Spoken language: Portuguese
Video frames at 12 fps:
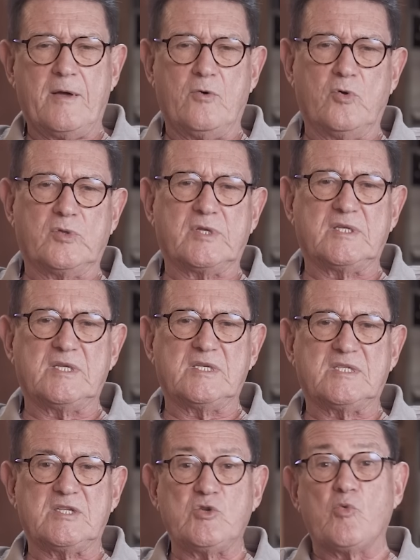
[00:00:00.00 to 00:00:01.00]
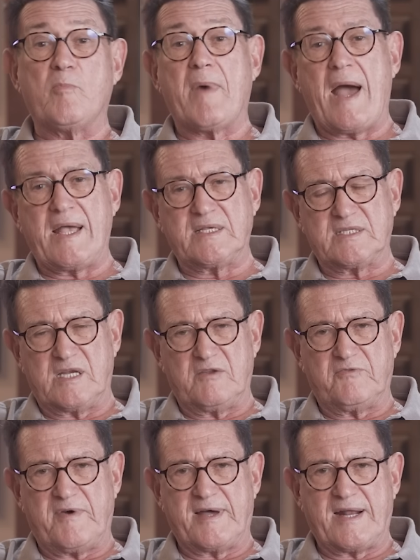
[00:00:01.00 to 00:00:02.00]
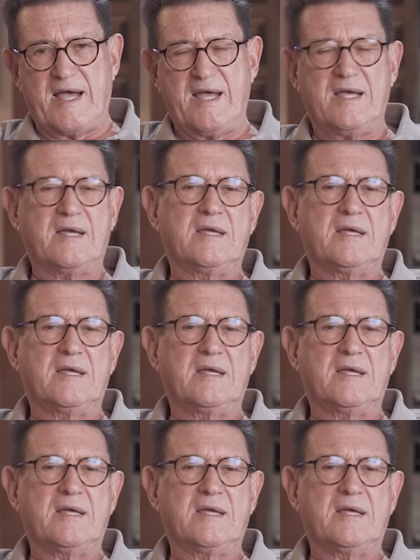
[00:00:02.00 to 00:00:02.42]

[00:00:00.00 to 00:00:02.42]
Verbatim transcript: a outra diz, e o mais ele fará,